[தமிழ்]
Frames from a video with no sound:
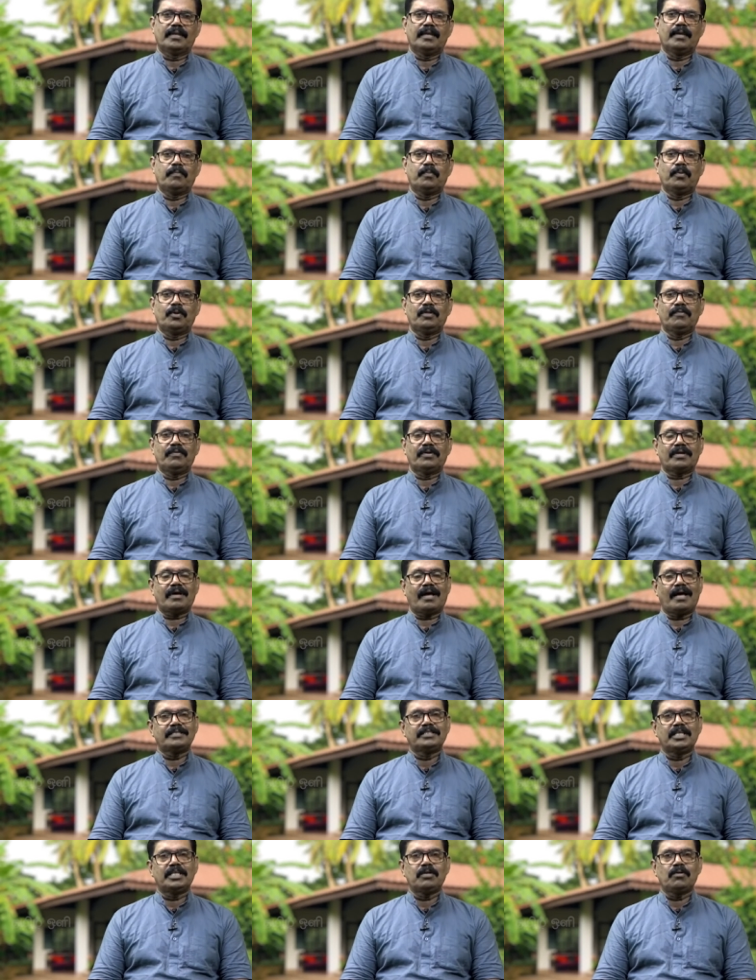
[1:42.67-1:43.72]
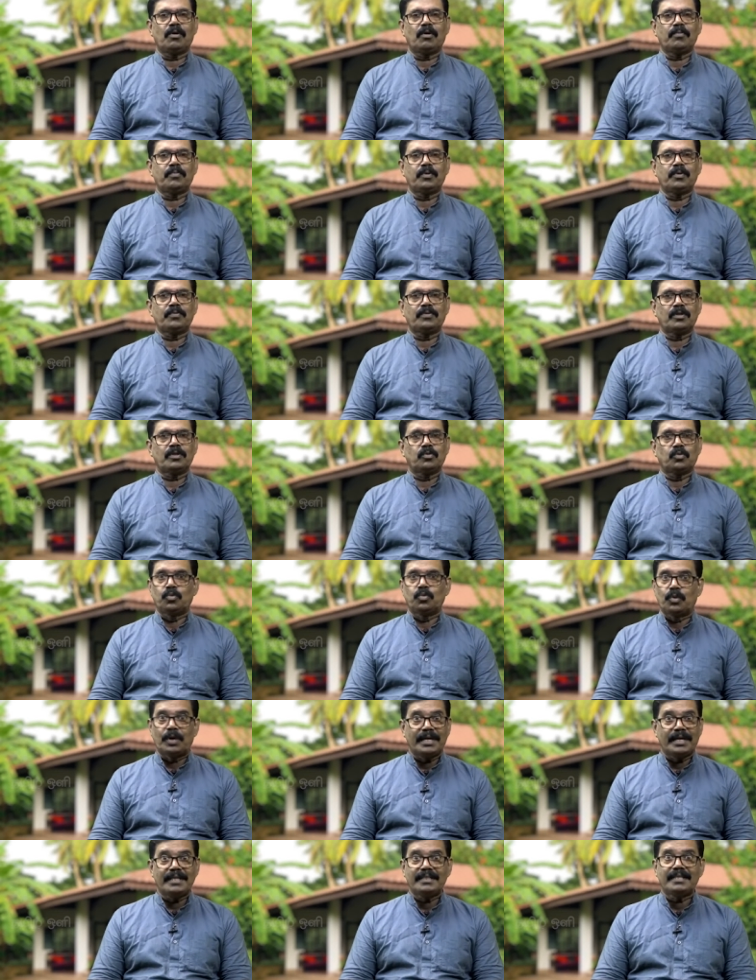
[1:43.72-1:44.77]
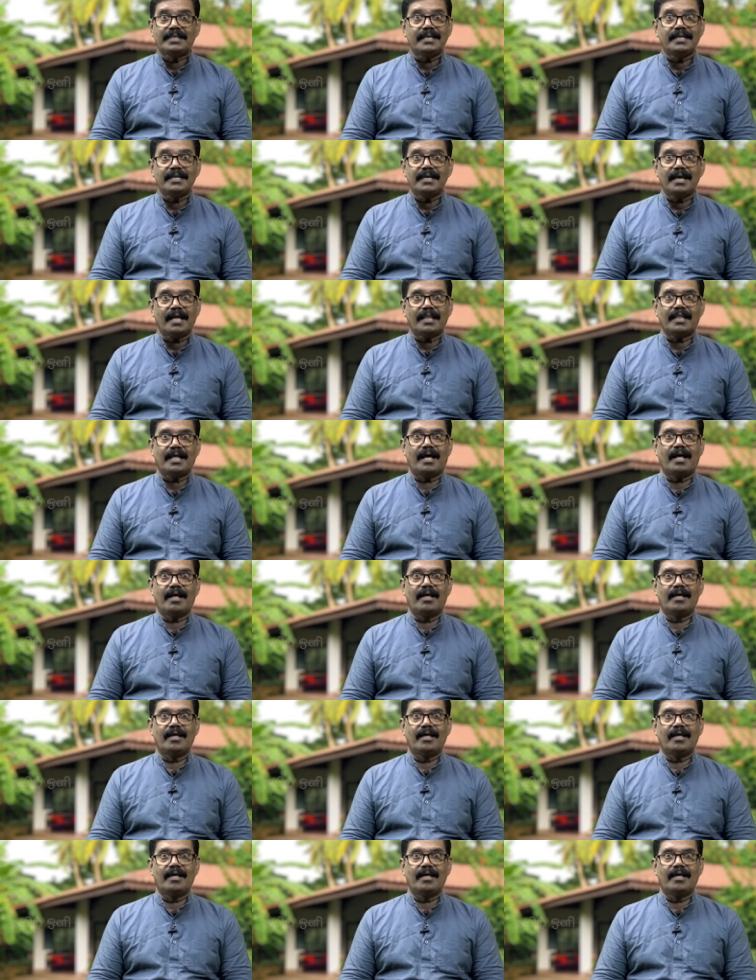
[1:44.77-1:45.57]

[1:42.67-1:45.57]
இப்பொழுது இவருக்கு ஆச்சரியம் விட்டது குகனை தெரியாதா